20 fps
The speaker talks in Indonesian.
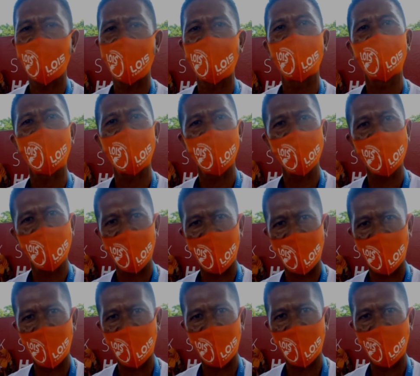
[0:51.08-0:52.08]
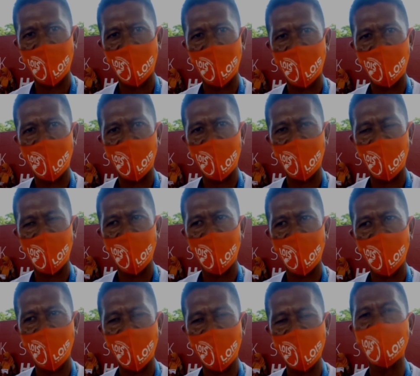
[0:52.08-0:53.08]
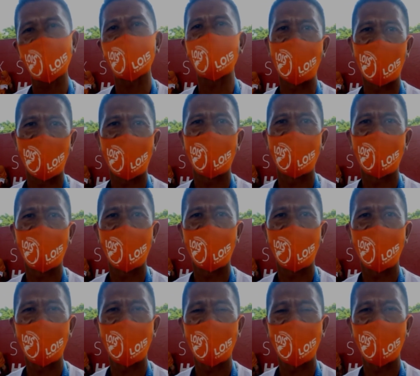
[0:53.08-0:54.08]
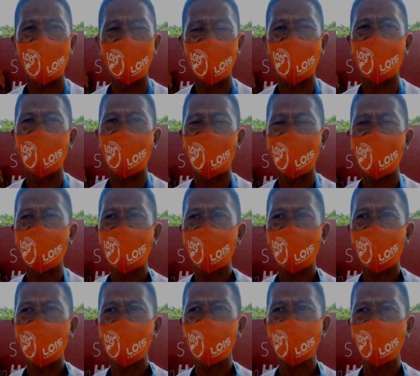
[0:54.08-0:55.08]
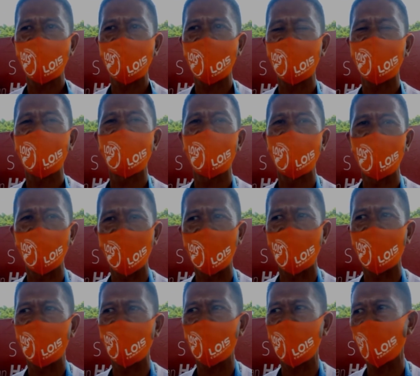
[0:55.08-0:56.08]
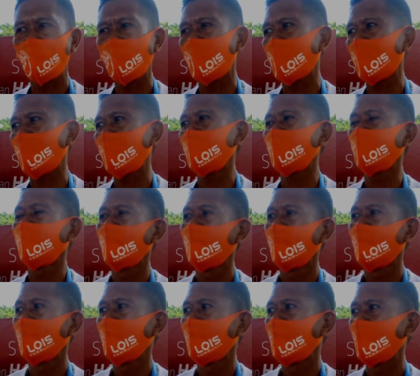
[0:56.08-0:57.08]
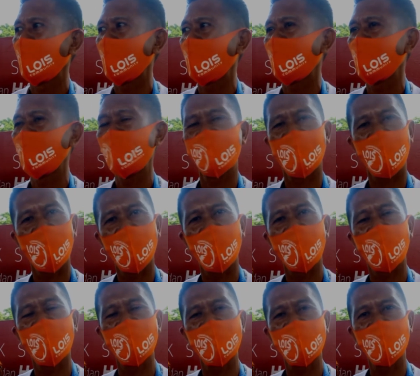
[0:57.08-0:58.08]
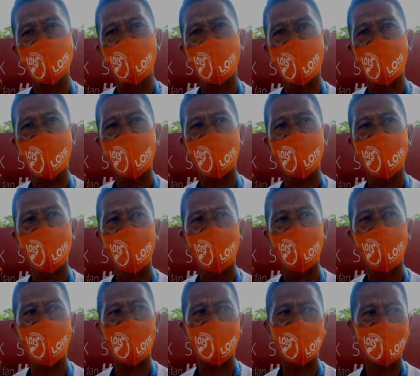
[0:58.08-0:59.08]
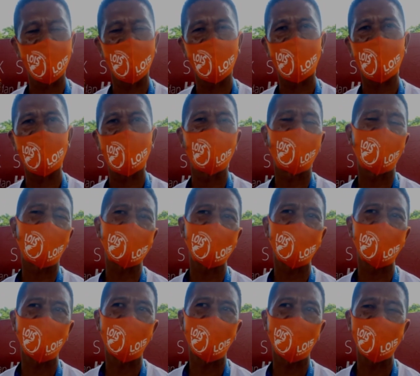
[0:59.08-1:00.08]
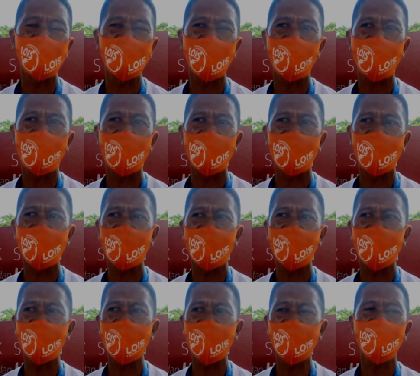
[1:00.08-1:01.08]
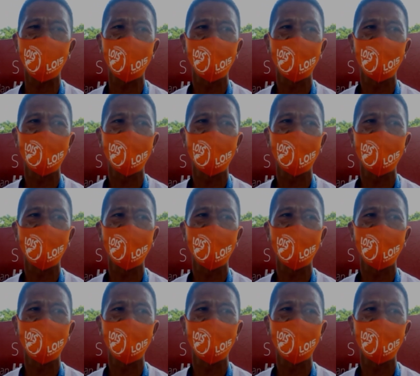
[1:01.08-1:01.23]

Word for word: 600 600 peserta peserta? Iya, ada 600 peserta yang diundang. Mudah-mudahan uh, bisa lolos semua di vaksin karena vaksin yang disiapkan hari ini